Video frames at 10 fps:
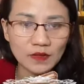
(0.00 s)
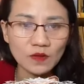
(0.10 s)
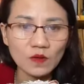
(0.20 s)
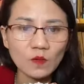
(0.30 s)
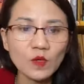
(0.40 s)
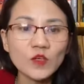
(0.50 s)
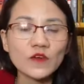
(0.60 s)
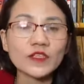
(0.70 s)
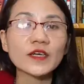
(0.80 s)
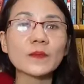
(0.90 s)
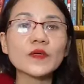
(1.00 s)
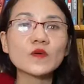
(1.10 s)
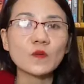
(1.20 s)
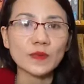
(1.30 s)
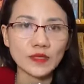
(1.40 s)
là nó cũng lưu vào tiềm
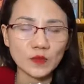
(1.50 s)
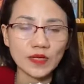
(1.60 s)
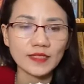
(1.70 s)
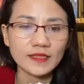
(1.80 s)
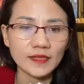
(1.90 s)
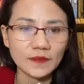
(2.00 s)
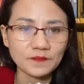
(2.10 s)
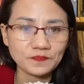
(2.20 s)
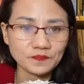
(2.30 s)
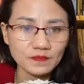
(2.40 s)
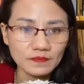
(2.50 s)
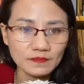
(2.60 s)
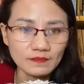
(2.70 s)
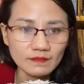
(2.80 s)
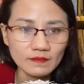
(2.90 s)
thức của mình luôn anh chị ạ
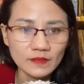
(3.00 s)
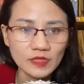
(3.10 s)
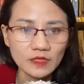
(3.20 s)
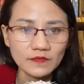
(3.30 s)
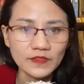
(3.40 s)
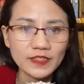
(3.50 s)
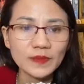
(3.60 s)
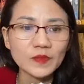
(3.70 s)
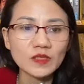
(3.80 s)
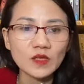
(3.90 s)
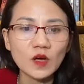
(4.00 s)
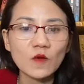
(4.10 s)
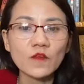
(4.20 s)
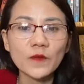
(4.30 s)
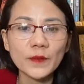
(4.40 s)
vì tiềm thức
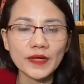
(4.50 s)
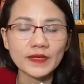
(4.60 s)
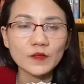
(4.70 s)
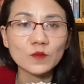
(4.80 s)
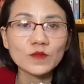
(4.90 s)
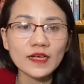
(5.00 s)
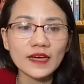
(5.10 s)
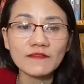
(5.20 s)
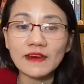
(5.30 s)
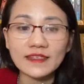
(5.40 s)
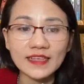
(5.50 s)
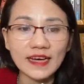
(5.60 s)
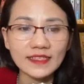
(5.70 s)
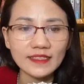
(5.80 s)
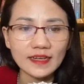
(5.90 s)
nó không phân biệt đúng sai phải
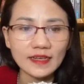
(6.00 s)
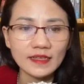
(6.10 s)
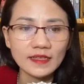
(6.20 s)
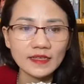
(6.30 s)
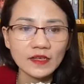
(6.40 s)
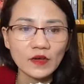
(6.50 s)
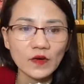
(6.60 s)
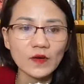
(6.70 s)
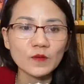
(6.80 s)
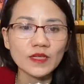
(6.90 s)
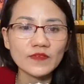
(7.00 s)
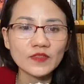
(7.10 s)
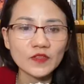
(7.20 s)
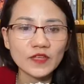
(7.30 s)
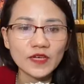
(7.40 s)
trái gì cả nó đồng
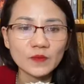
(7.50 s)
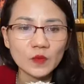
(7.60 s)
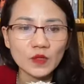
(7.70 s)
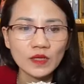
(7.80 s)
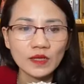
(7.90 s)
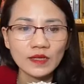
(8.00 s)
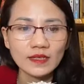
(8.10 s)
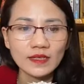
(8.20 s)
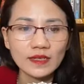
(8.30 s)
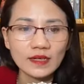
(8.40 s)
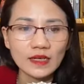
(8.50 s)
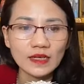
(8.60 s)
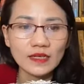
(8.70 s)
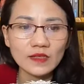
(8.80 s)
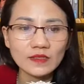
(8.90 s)
ý với cho thêm thôi nên là
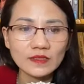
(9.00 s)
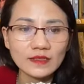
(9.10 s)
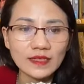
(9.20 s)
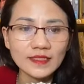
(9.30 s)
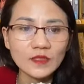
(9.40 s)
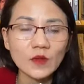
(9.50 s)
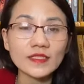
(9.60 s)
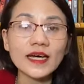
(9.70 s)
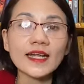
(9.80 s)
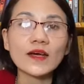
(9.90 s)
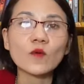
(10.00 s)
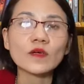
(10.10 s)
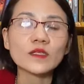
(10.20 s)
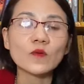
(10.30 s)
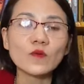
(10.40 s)
cái anh chị quan sát lại
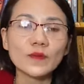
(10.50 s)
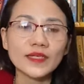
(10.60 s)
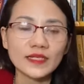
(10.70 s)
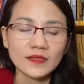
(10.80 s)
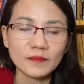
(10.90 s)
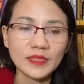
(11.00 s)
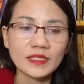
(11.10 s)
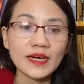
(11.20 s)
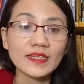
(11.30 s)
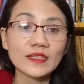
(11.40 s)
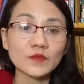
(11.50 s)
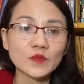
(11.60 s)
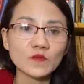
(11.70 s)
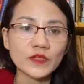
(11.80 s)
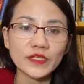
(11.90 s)
cuộc sống của mình ấy, mình cứ hay
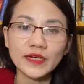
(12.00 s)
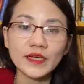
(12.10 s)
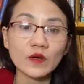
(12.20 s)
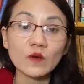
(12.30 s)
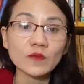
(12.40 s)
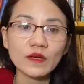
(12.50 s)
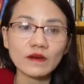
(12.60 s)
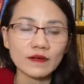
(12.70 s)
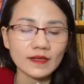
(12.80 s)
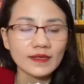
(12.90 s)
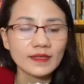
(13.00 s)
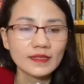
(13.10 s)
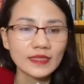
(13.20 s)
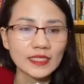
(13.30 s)
tập trung vào những cái điều không tích cực ấy